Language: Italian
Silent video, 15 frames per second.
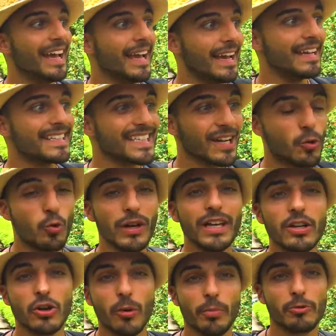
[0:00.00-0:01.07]
e
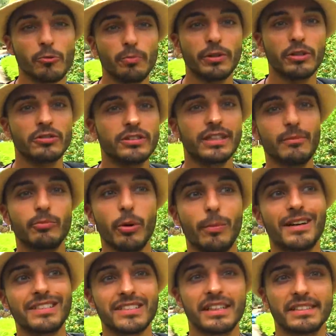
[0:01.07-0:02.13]
seguirlo per un periodo di tempo
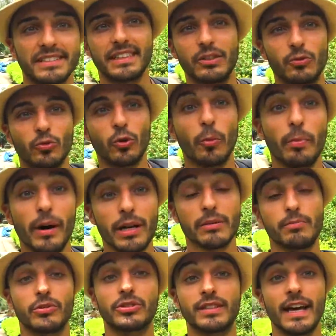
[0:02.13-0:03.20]
abbastanza lungo per
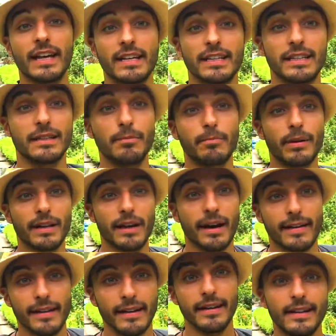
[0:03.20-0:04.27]
poter
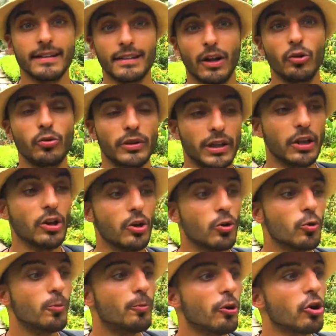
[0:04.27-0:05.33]
imparare da lui.
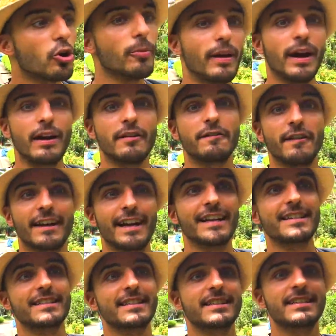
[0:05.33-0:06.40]
Un po' come
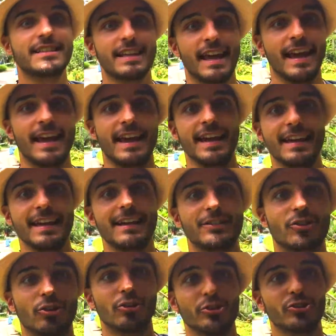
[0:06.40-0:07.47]
faresti se
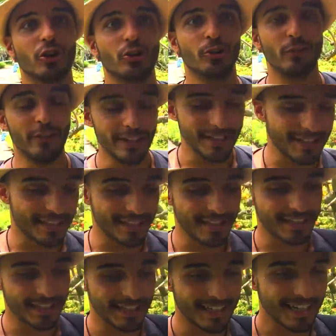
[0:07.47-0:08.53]
non lo so,
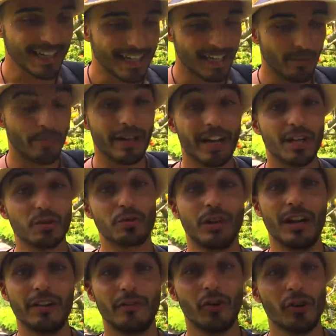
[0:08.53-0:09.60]
dovessi imparare a
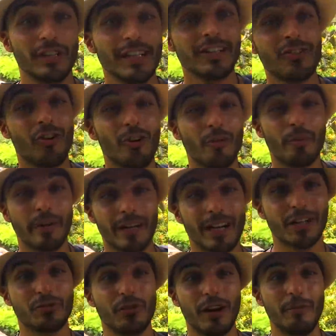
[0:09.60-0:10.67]
suonare il violino, imparare
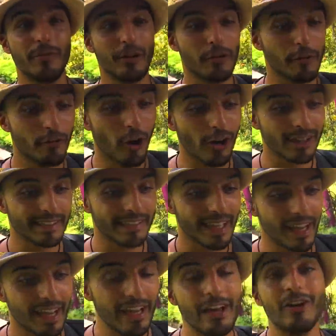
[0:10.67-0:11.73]
a suonare il
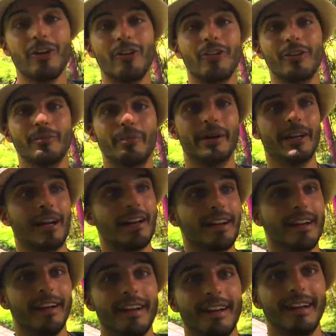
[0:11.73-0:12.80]
pianoforte o
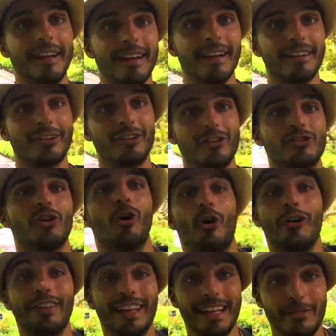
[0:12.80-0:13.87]
imparare, non lo so, o
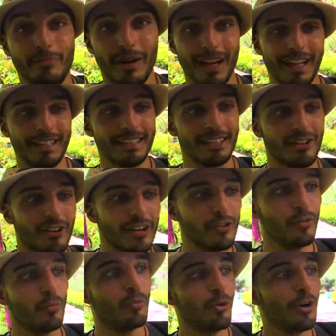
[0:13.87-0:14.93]
andare in palestra, ok?
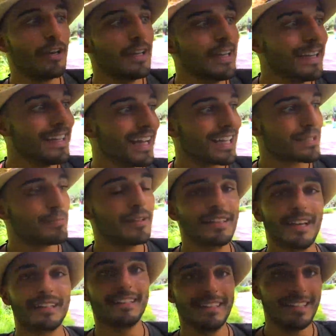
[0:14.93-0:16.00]
non puoi
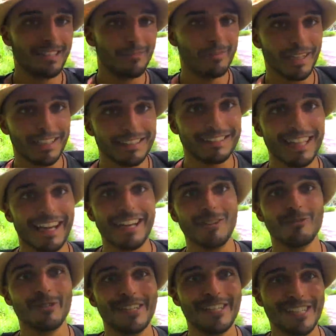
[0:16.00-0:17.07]
aspettarti di piantare
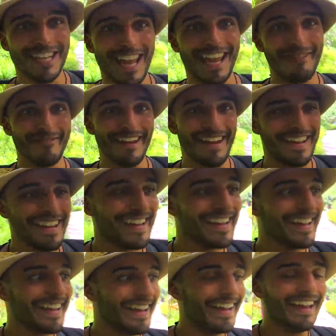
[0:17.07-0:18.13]
un seme
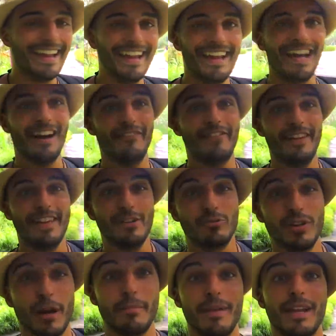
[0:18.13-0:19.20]
e avere
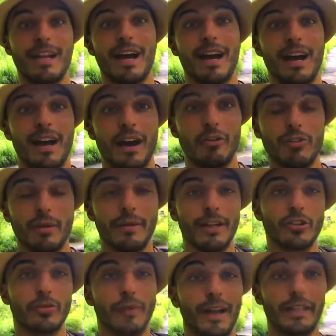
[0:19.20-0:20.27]
una mela, una
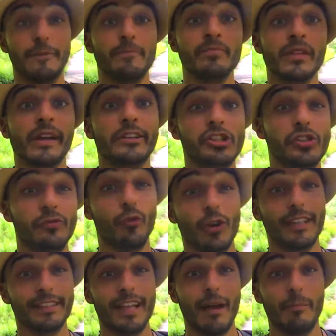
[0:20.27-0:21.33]
mela domani. Ci
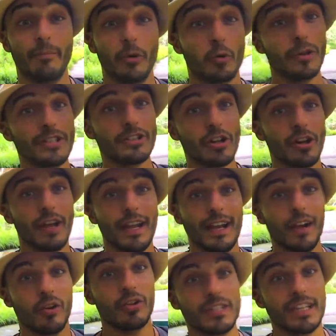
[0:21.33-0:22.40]
vuole tempo, questa è
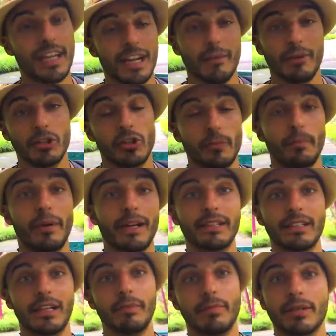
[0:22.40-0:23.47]
la cosa che la maggior
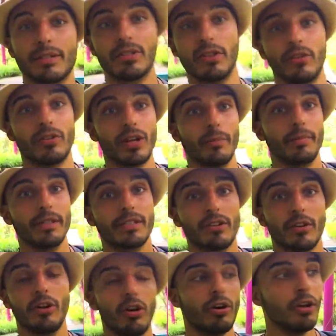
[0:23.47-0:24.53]
parte delle persone non
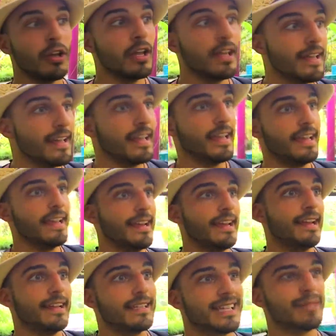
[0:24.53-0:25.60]
capiscono
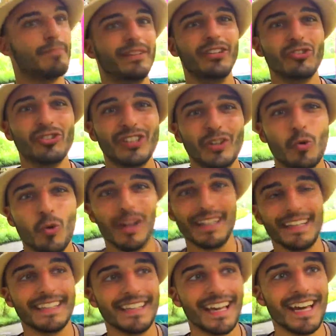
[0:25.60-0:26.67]
e si aspettano di
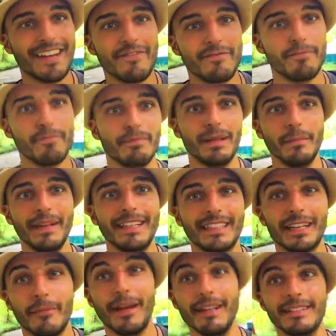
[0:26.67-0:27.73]
guadagnare
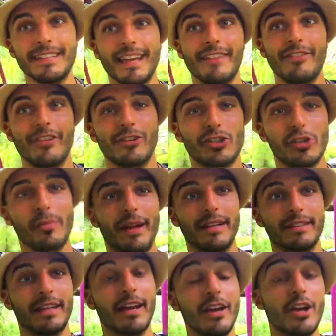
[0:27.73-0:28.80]
immediatamente e
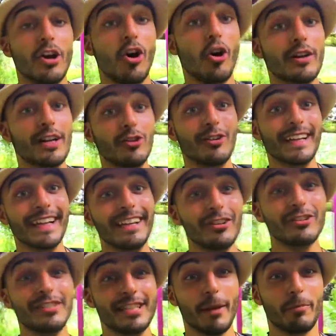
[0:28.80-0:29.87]
velocemente. Ora non è che
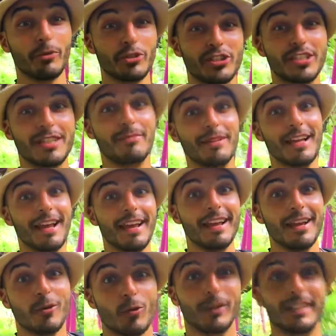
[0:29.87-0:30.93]
non sia possibile
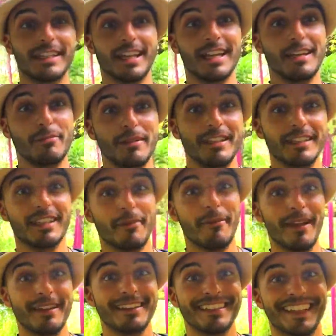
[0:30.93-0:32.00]
guadagnare
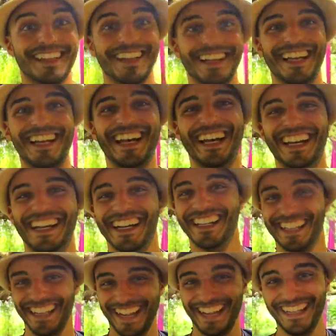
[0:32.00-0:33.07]
immediatamente,
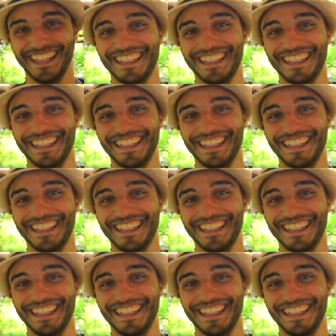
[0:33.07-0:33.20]
ah,